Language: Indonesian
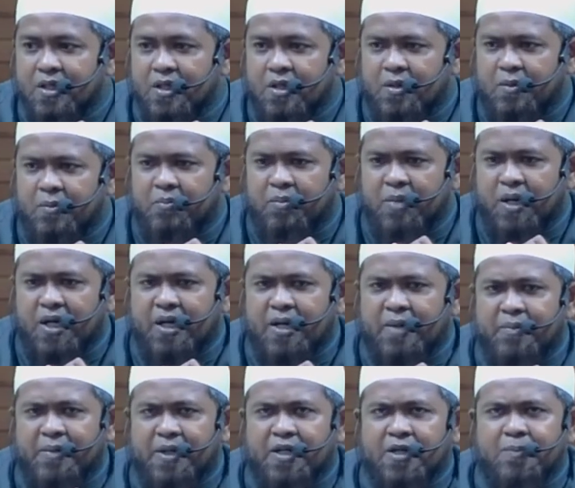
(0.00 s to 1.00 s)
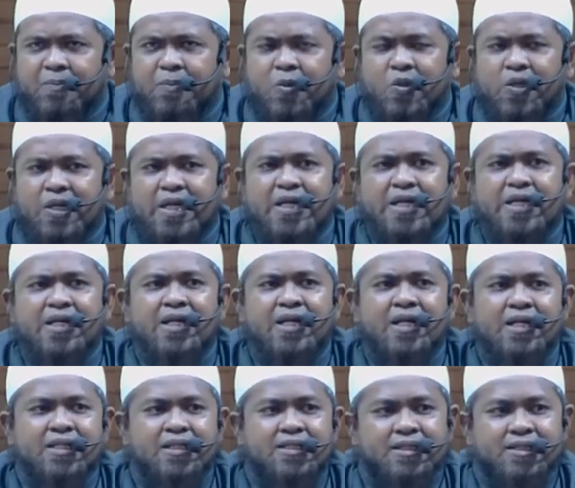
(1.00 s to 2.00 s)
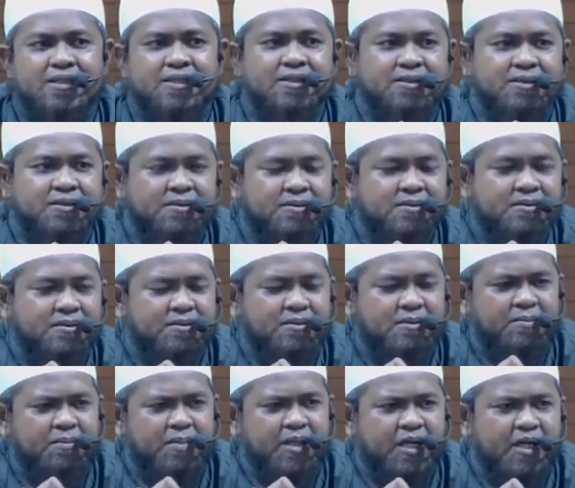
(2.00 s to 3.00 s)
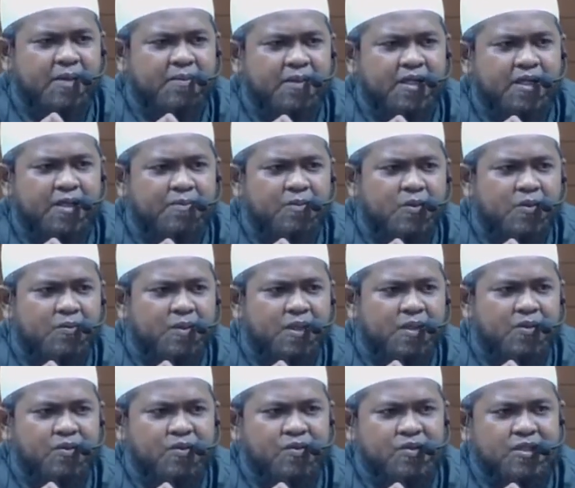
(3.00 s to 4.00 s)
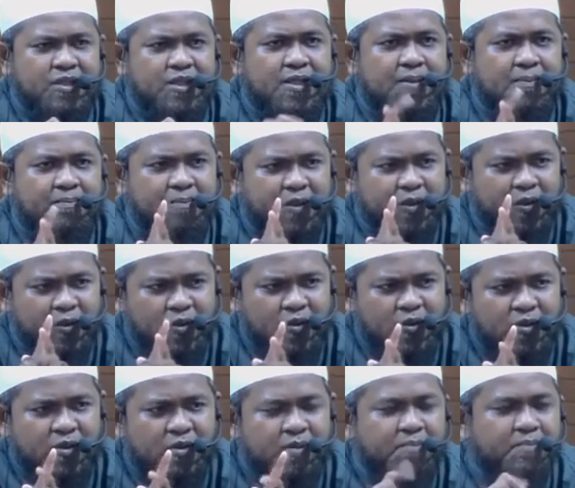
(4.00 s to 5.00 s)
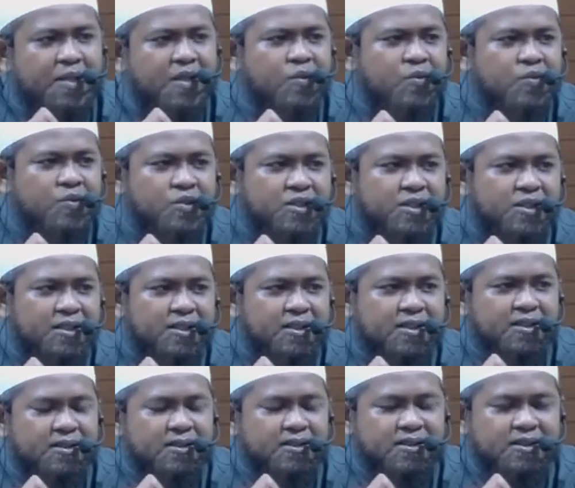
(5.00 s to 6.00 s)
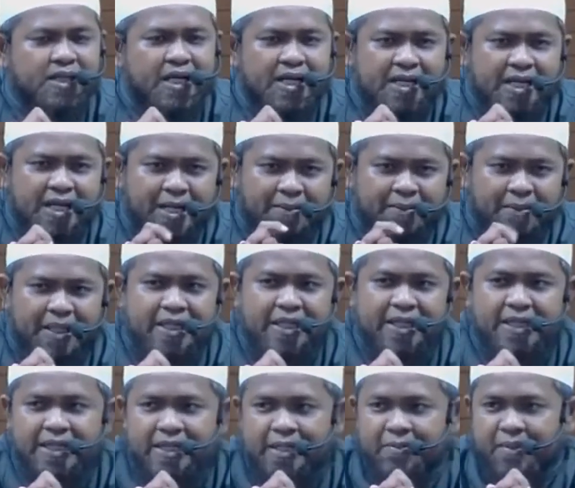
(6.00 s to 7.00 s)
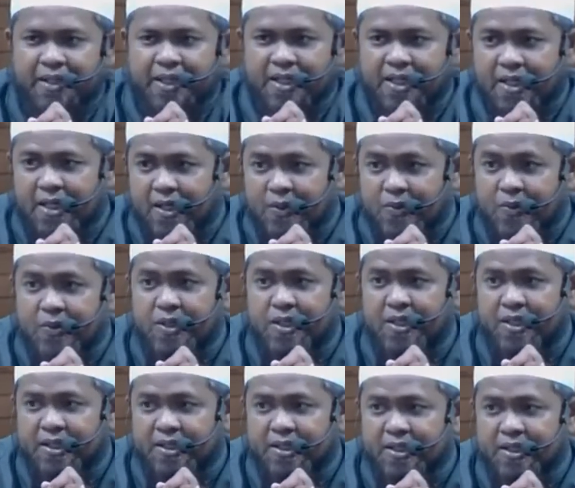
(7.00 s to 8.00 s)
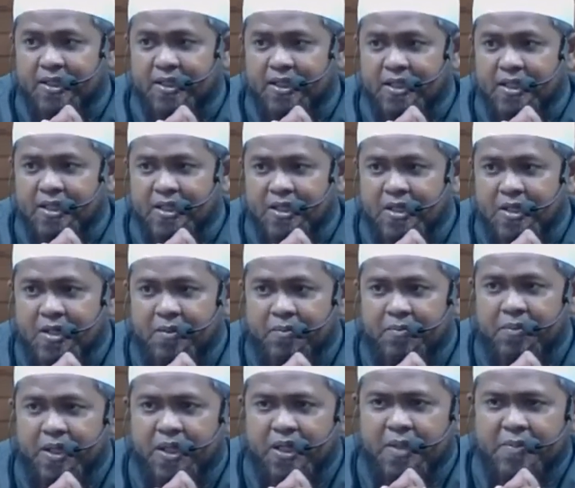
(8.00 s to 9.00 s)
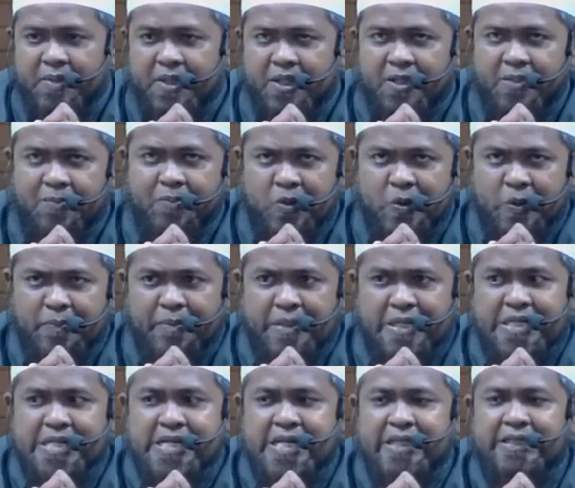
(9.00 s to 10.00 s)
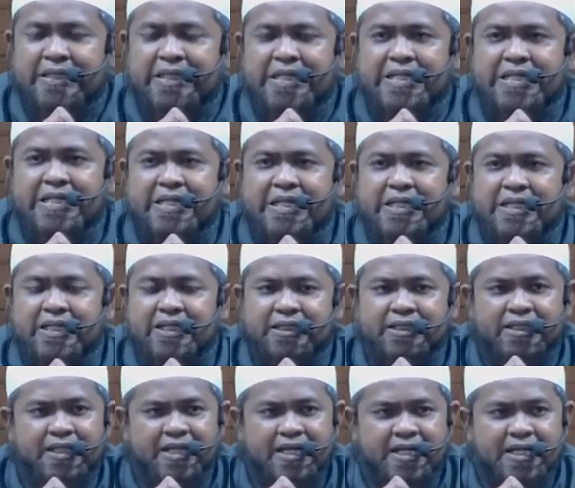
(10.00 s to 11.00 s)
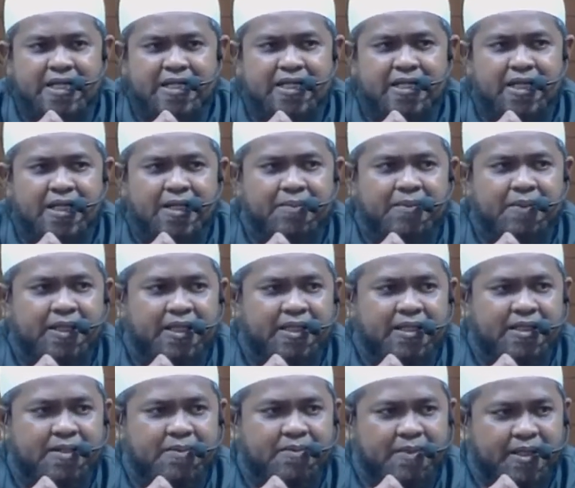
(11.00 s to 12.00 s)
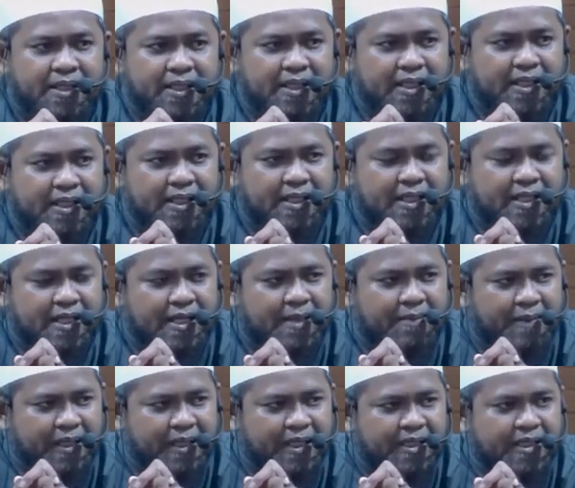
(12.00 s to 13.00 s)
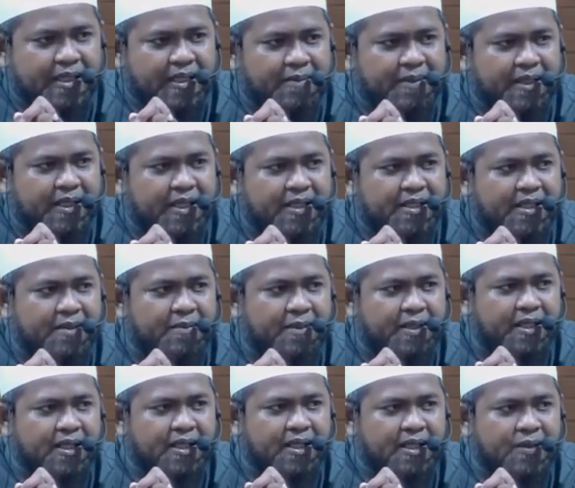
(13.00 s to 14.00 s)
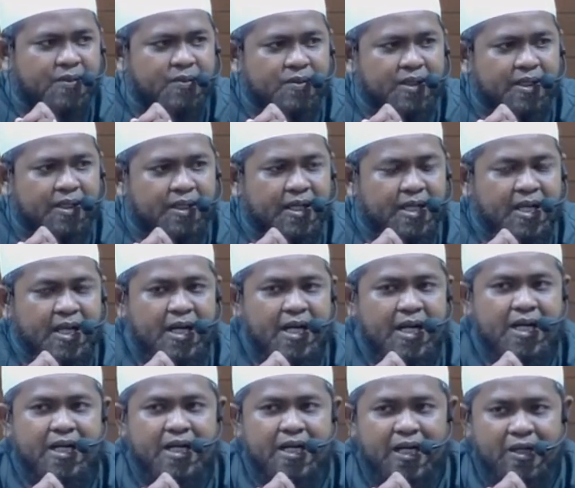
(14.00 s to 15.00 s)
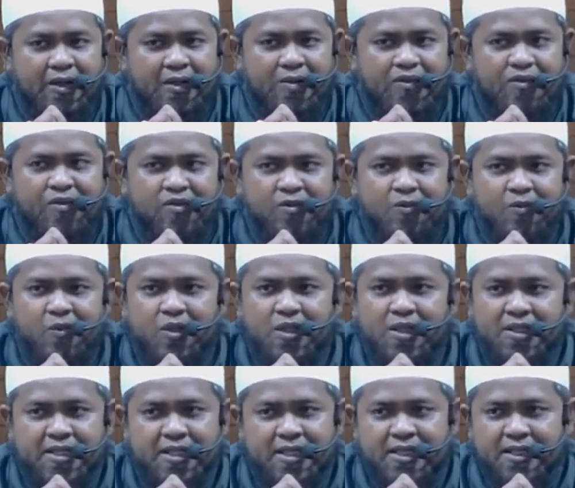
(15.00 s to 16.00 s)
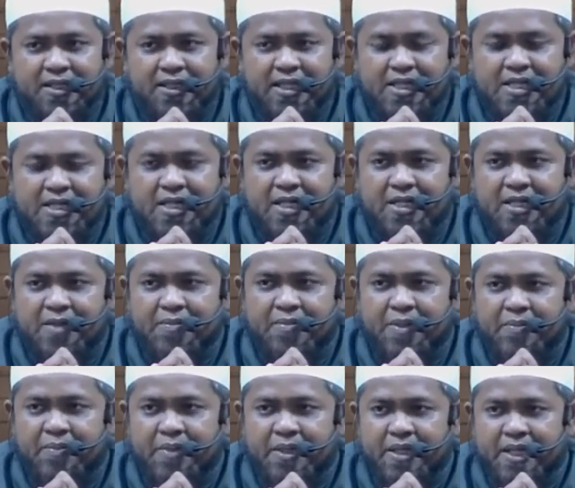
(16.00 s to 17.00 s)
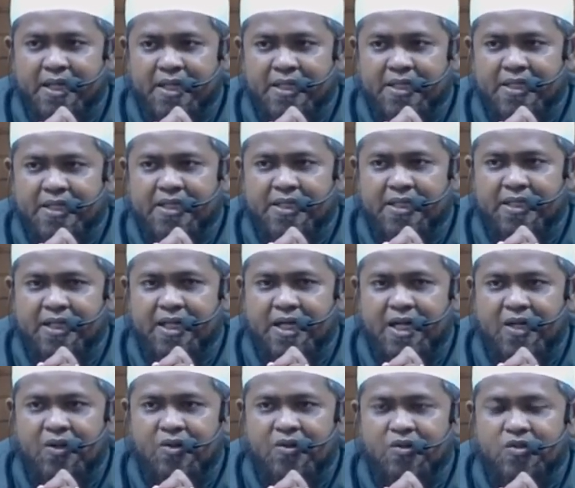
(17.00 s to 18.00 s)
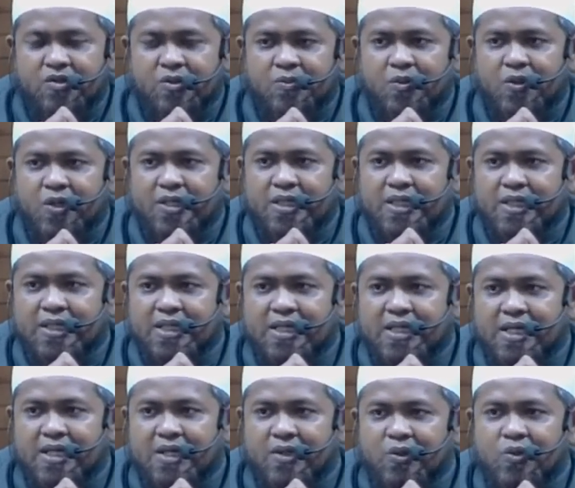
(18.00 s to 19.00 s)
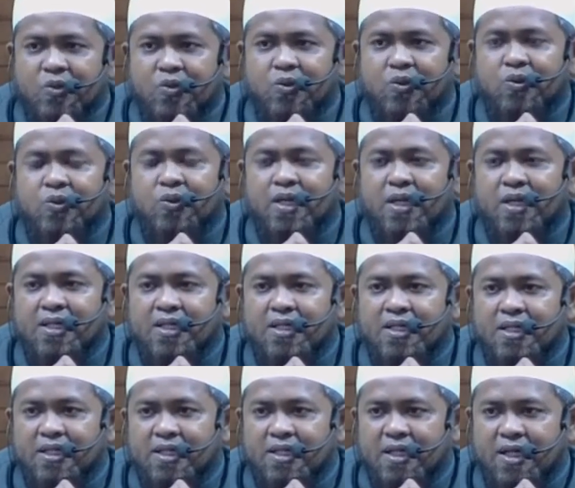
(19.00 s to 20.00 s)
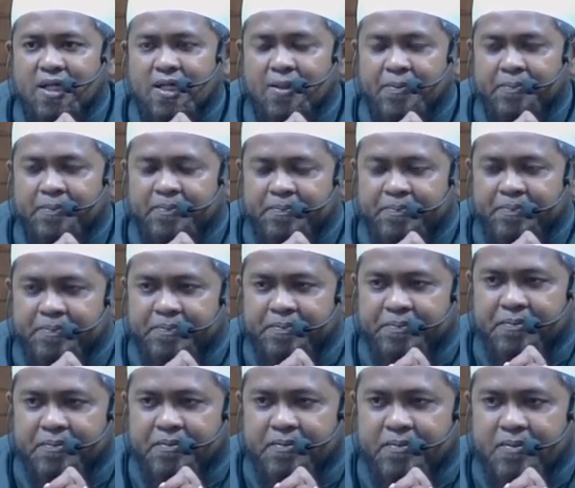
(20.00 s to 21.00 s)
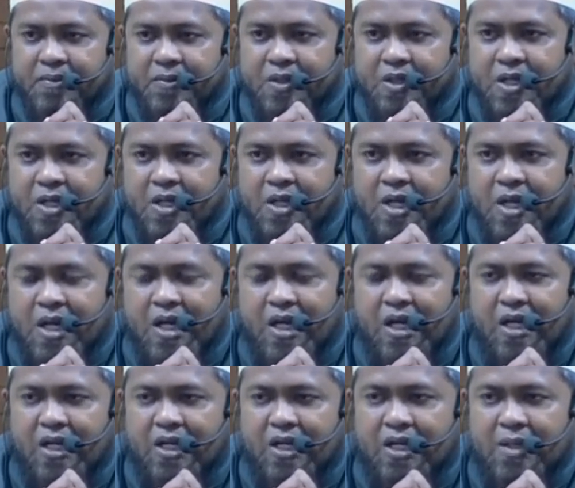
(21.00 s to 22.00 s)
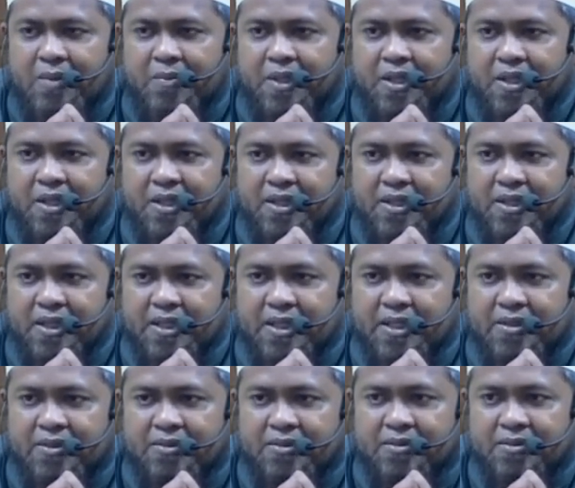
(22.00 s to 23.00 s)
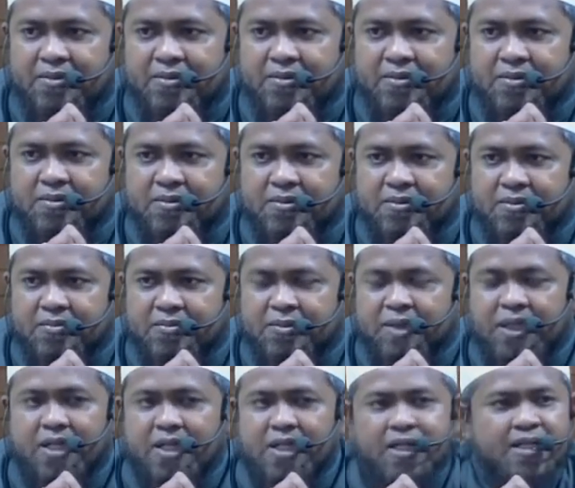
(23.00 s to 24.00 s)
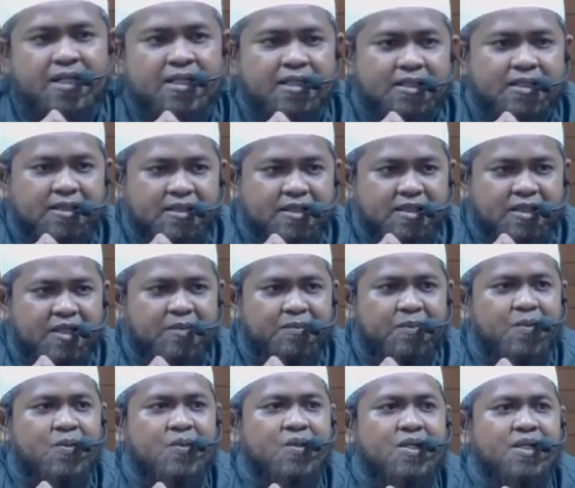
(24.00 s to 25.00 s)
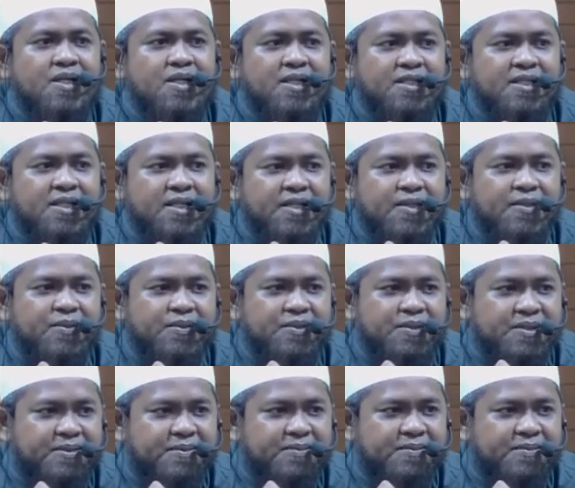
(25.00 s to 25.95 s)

Bagaimanapun indahnya, bagaimanapun bagusnya menurut manusia dari amalan yang mereka lakukan, bagaimanapun mendatangkan ketenangan dalam hati mereka dari amalan-amalan yang mereka lakukan kalau semuanya tidak ada bimbingannya, kalau semuanya tidak ada tuntunannya di dalam agama kita, maka nggak boleh kita ikuti.